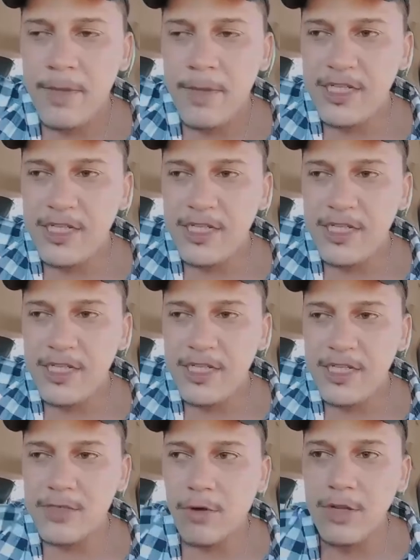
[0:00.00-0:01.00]

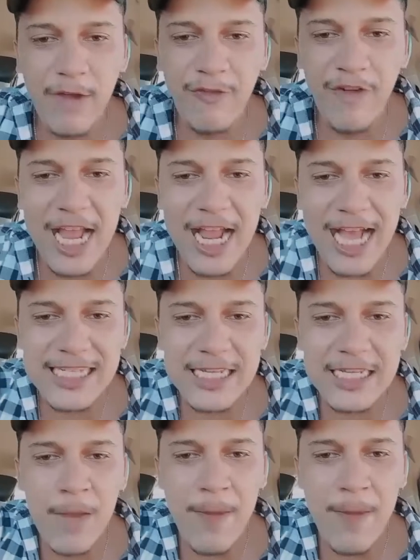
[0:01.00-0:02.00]
Betito?
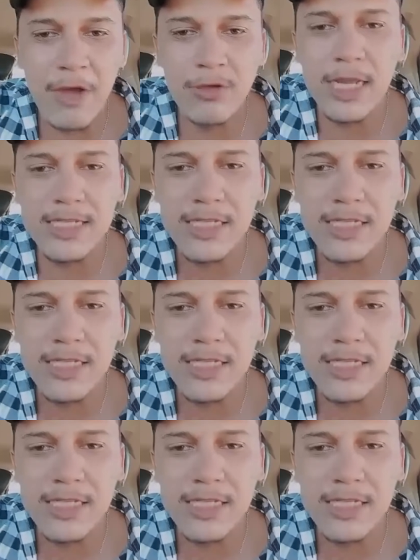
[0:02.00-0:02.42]
Me diz